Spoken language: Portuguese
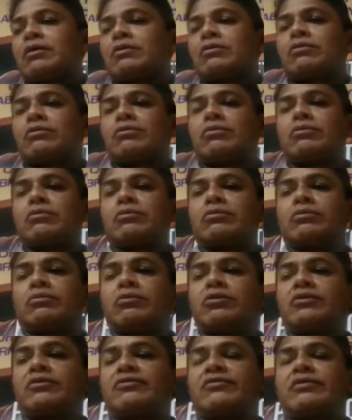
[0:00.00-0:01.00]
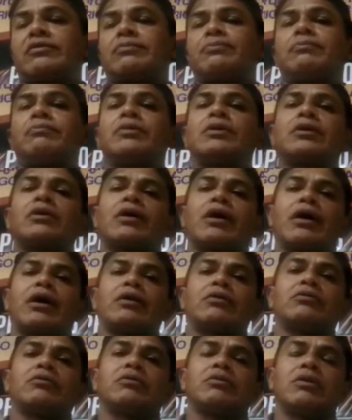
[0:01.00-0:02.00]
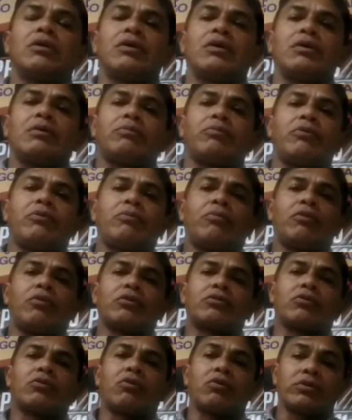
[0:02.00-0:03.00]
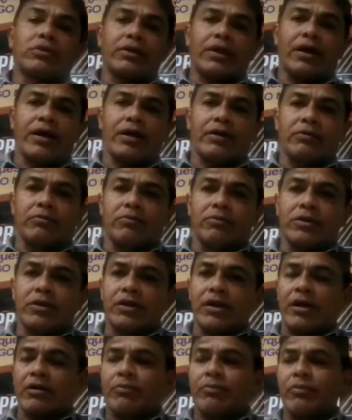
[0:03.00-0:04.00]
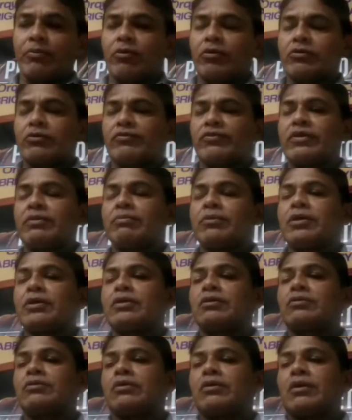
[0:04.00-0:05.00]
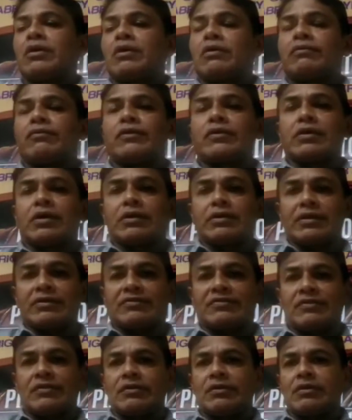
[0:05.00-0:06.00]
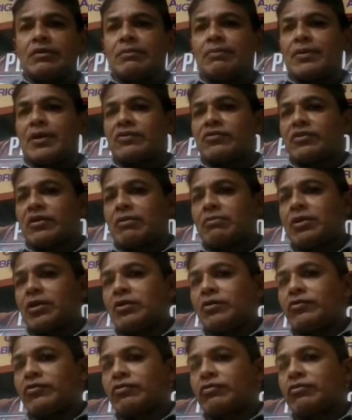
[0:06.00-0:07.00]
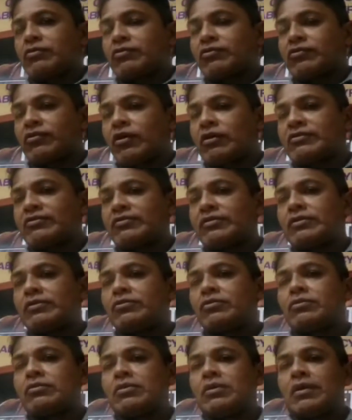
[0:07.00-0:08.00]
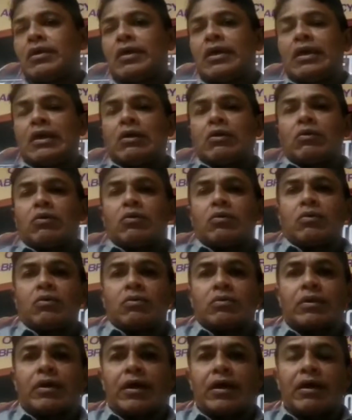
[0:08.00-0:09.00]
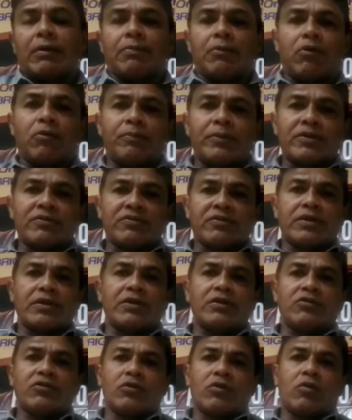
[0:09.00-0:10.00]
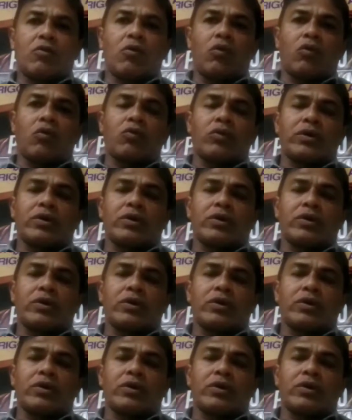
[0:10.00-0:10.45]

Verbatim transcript: do, do, do município, migraram para o boto contrário, migraram para o boto vermelho ficando assim praticamente o, sozinho, na época o presidente Coco,